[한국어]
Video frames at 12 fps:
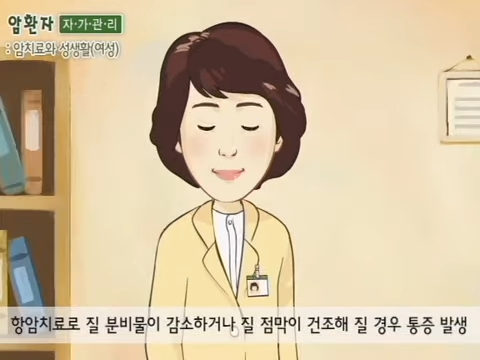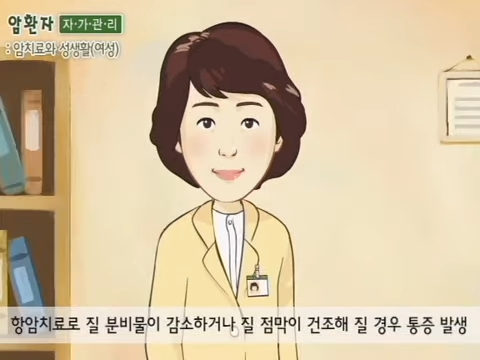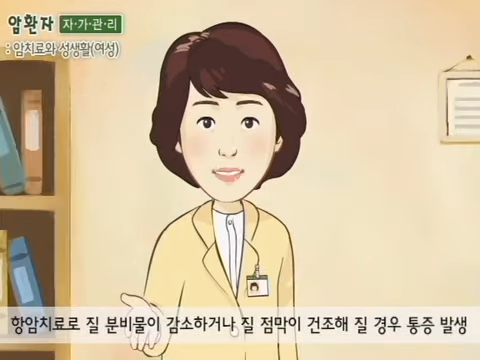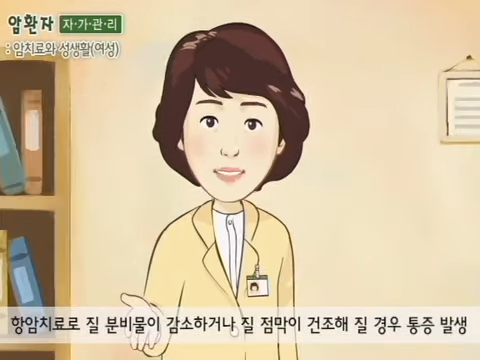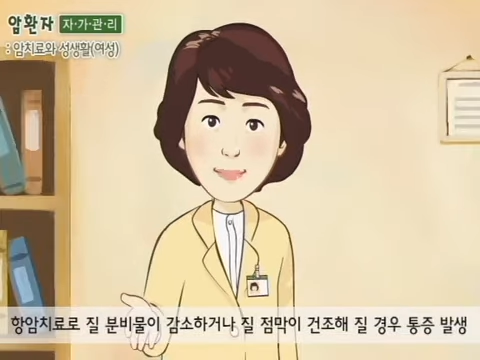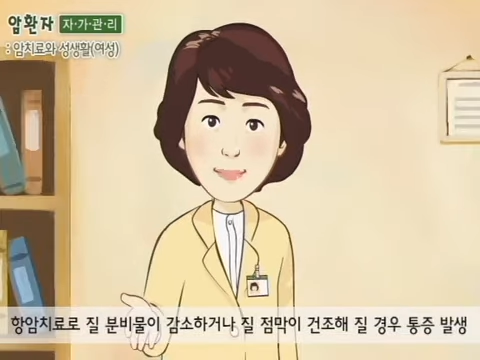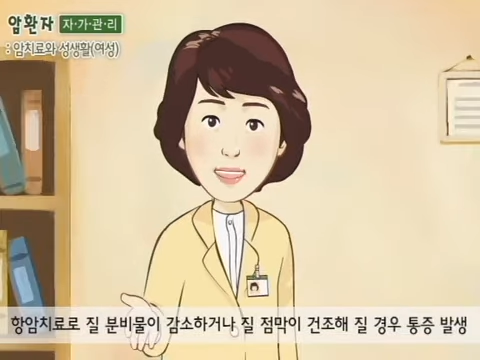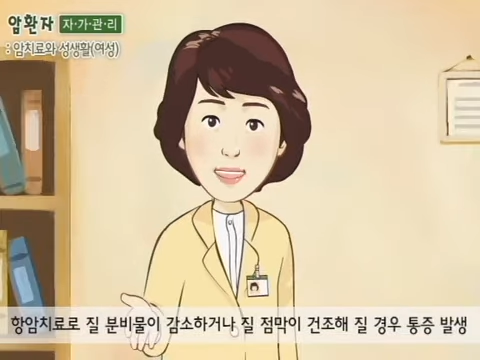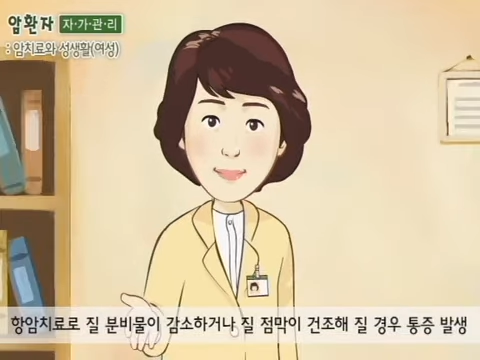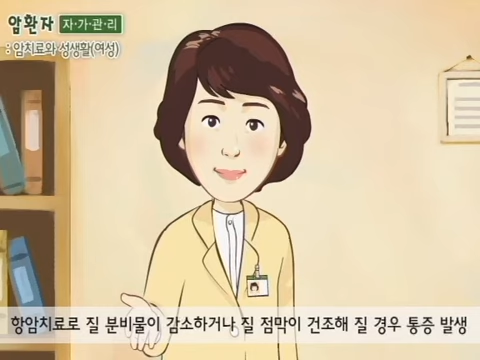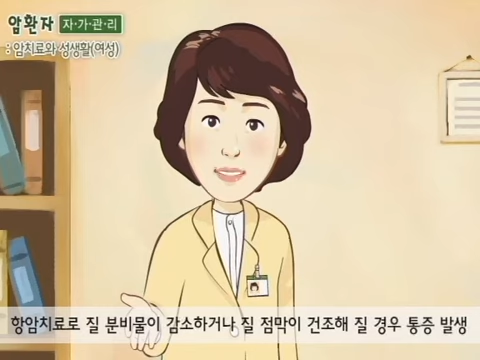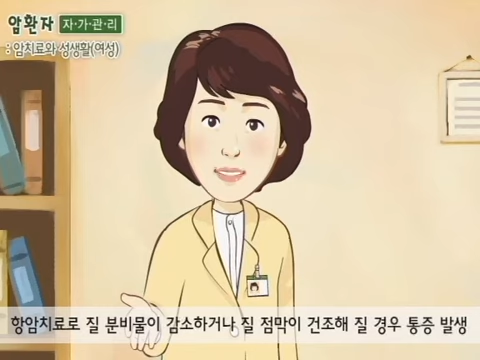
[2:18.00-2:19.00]

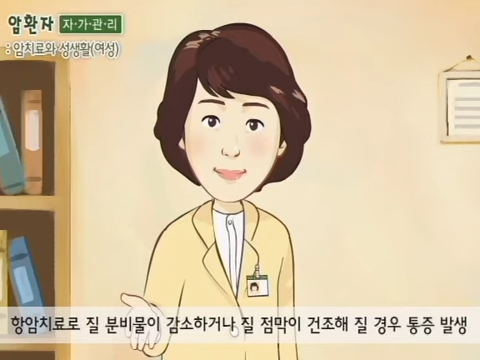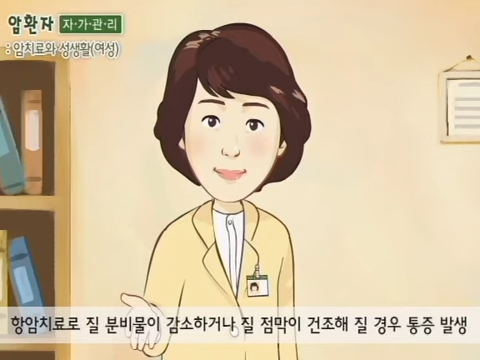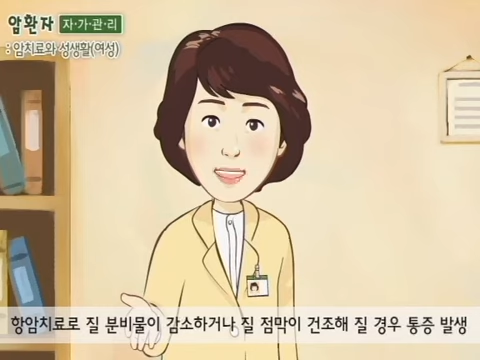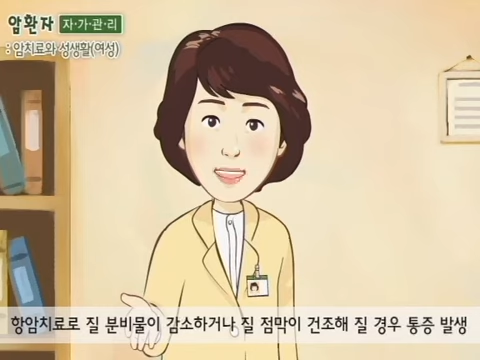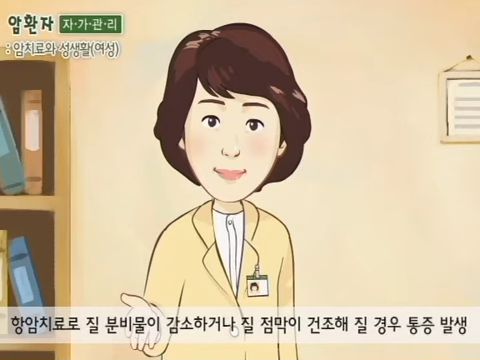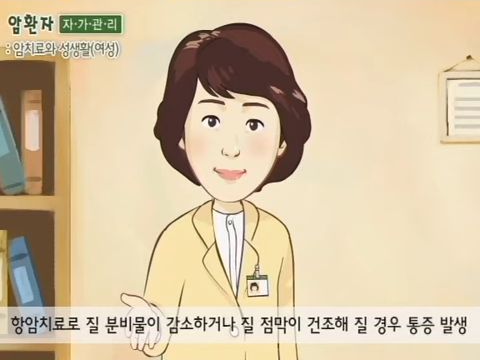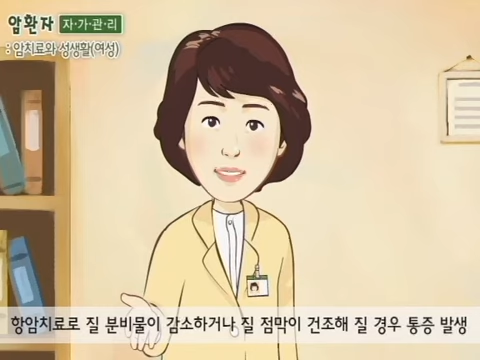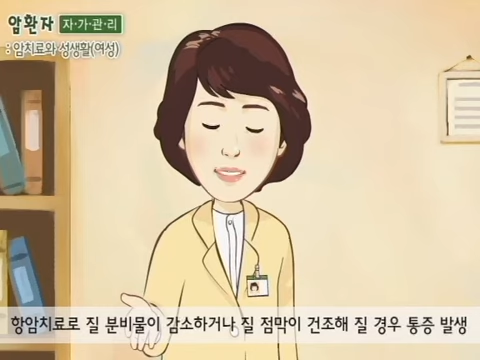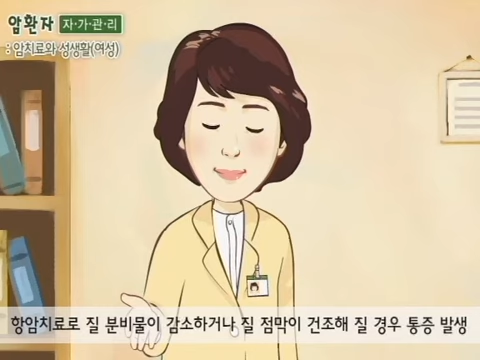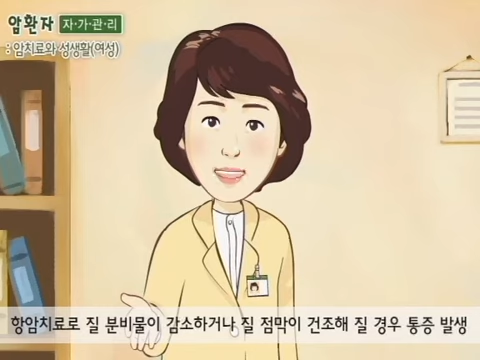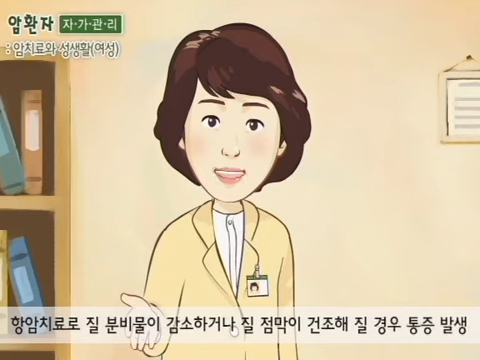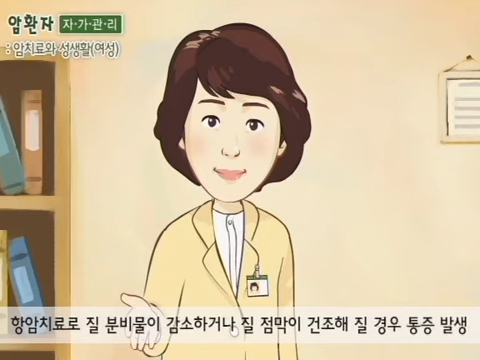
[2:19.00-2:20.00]
질점막이 건조해질
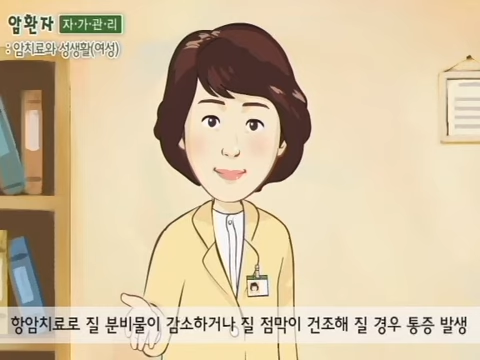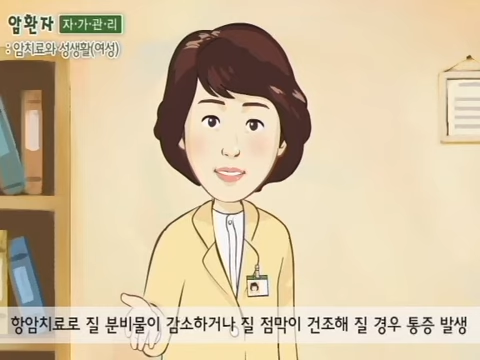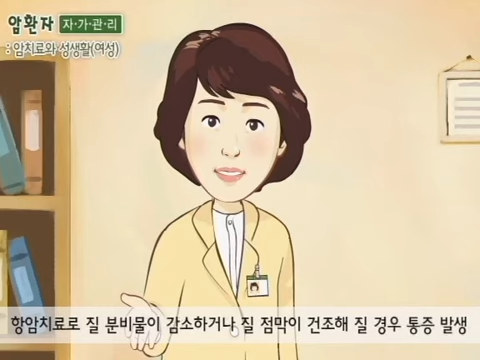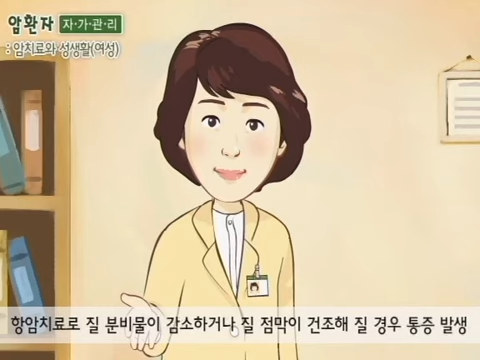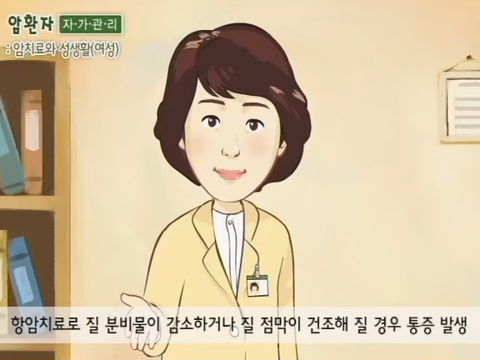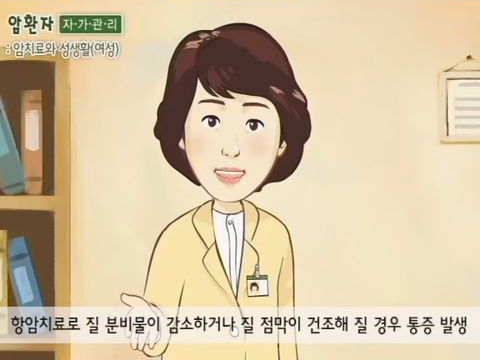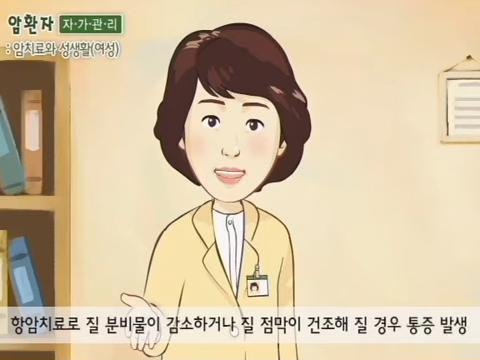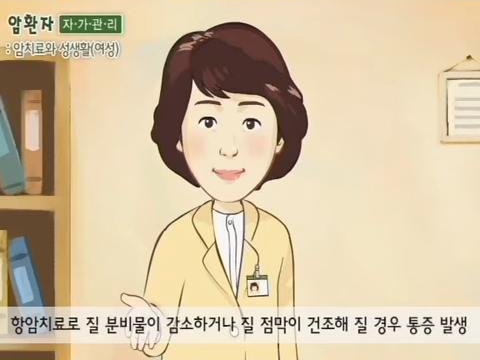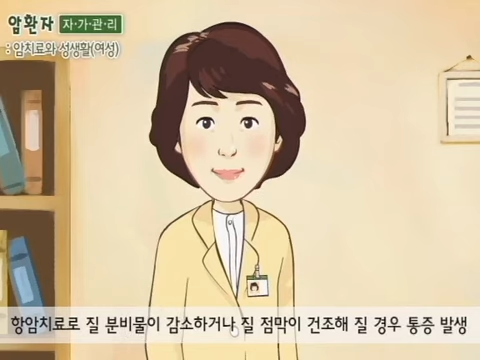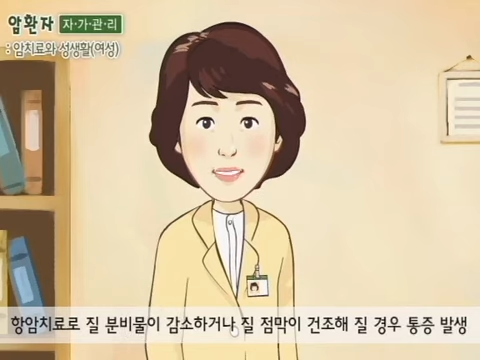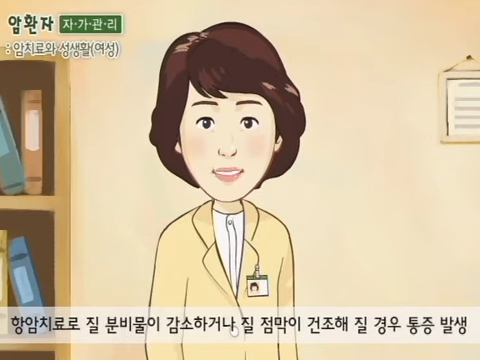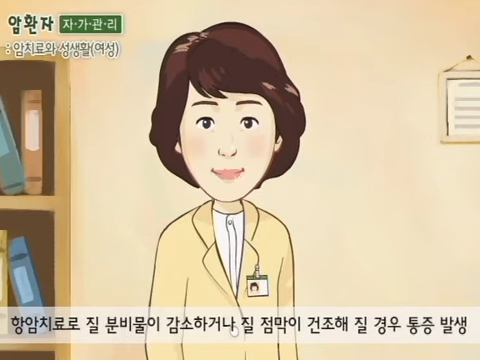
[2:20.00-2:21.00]
경우 통증이 생길
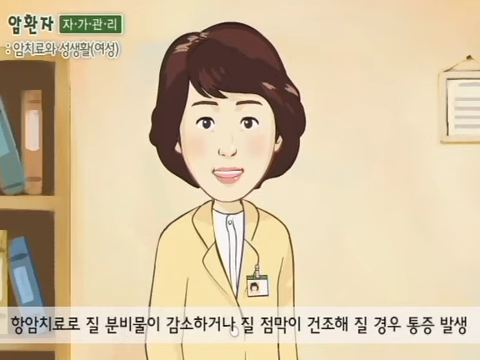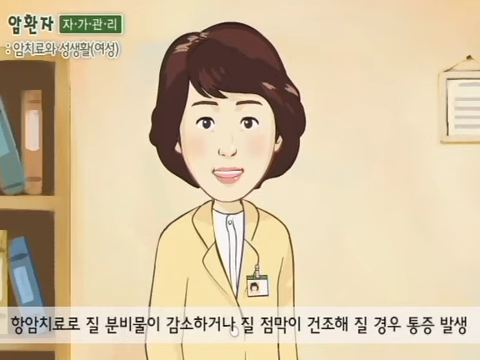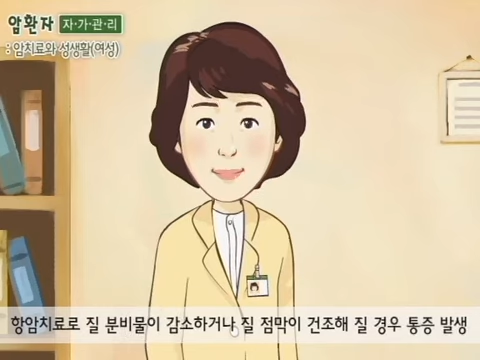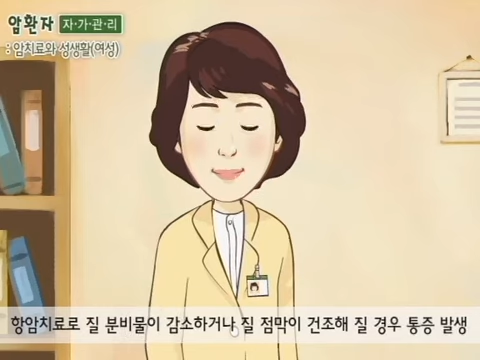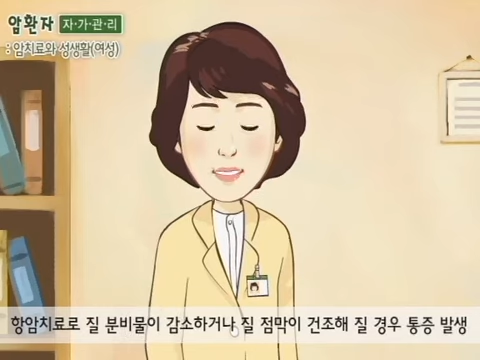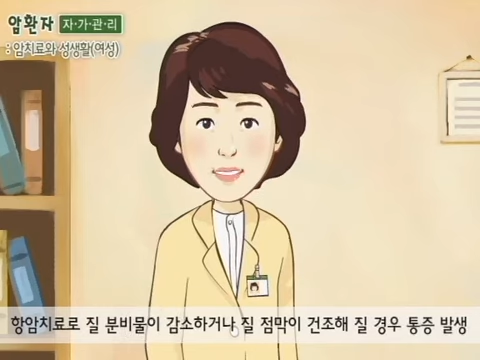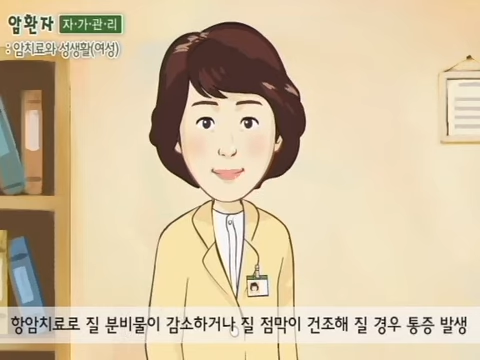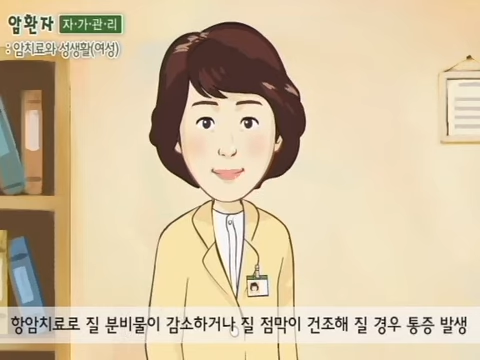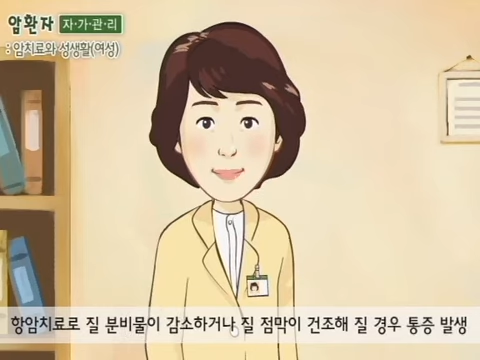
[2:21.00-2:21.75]
수 있습니다.